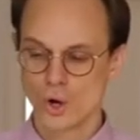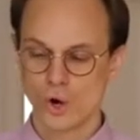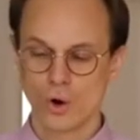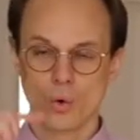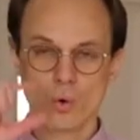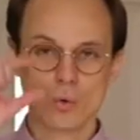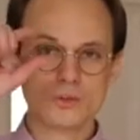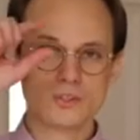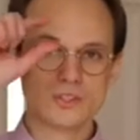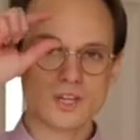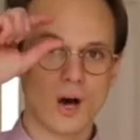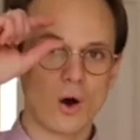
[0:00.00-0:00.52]

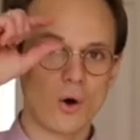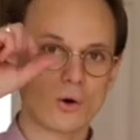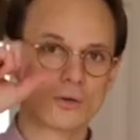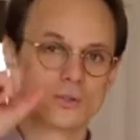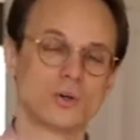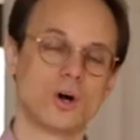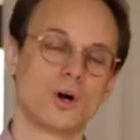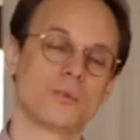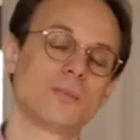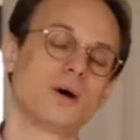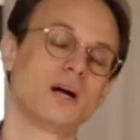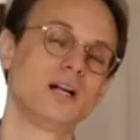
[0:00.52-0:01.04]
und auch
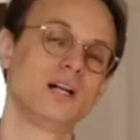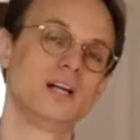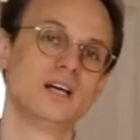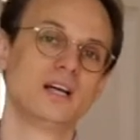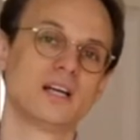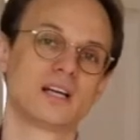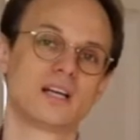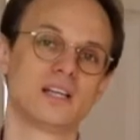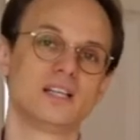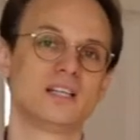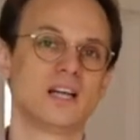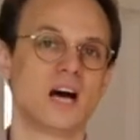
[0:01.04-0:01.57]
nochmal
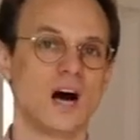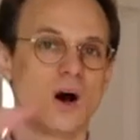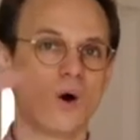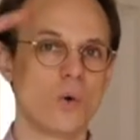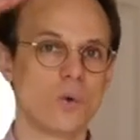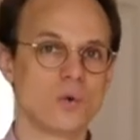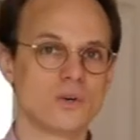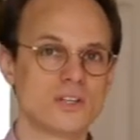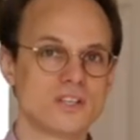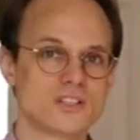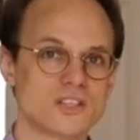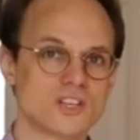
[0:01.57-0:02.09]

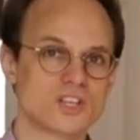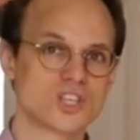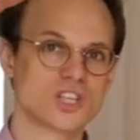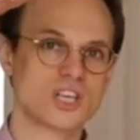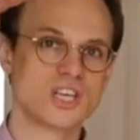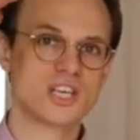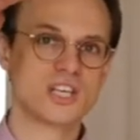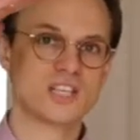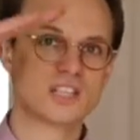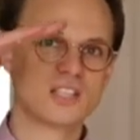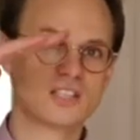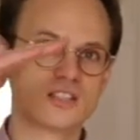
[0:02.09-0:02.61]
genau diese
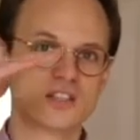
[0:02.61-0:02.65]
Schicht,